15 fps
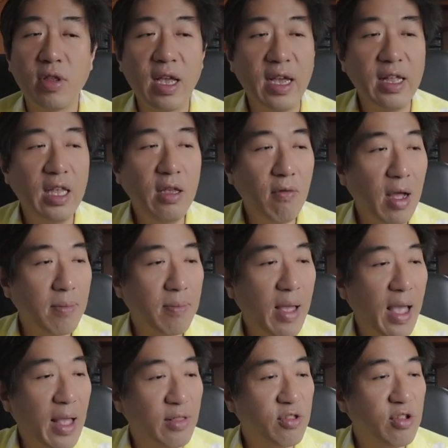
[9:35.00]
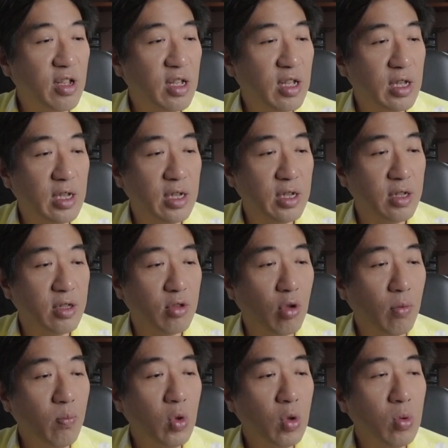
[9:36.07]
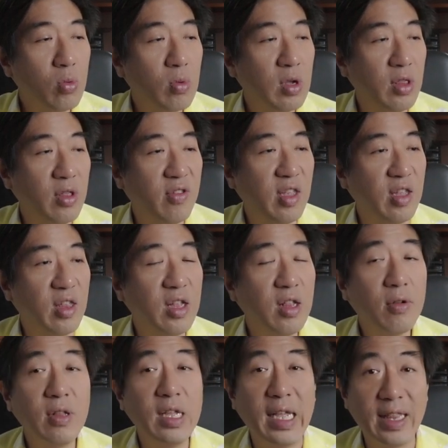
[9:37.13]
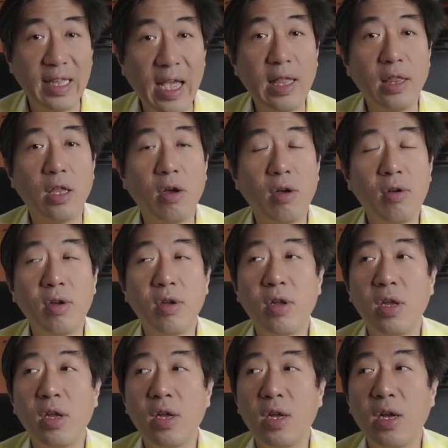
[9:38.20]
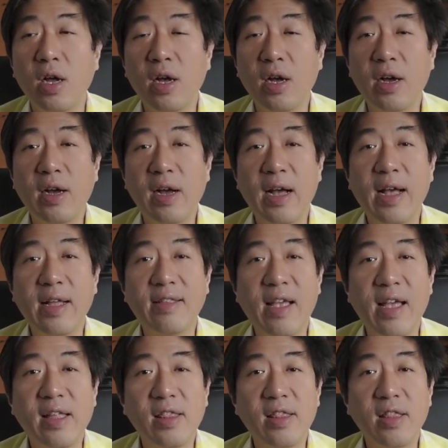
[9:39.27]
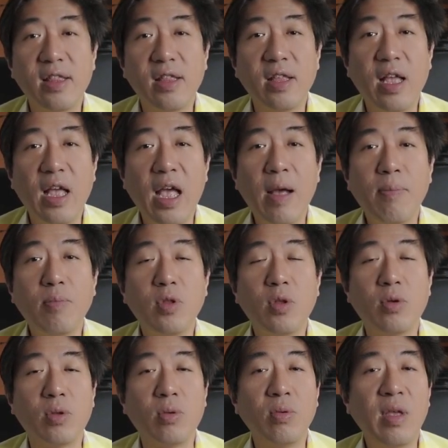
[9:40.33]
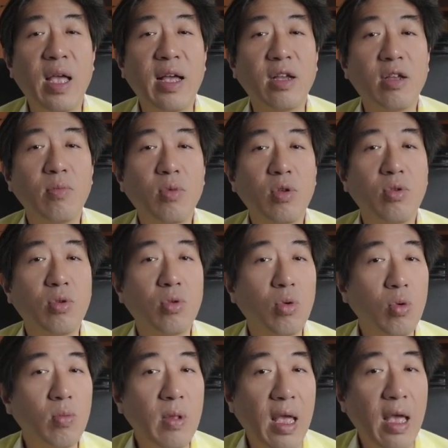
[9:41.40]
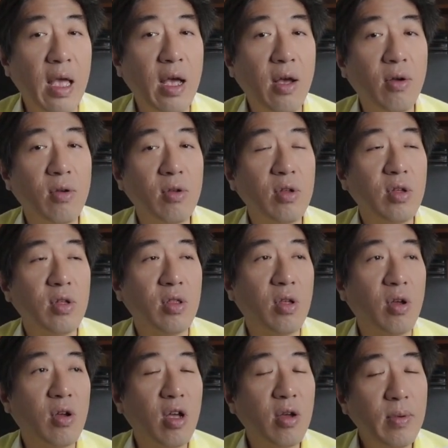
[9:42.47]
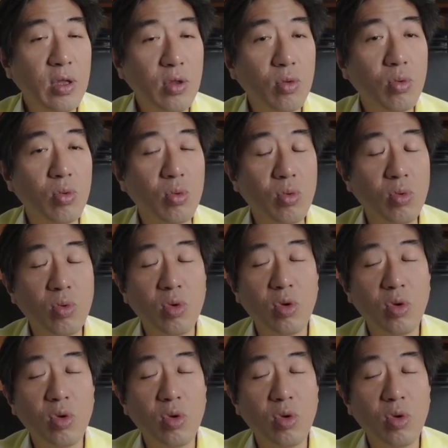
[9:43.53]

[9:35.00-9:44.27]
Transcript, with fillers: ส่วนใครที่วางแผนจะทบทวนสิ่งที่เราเรียนกันเนาะเอ่ออาจารย์อัปโหลดทุกอย่างขึ้นบน YouTube แล้วน้องเข้าไปดู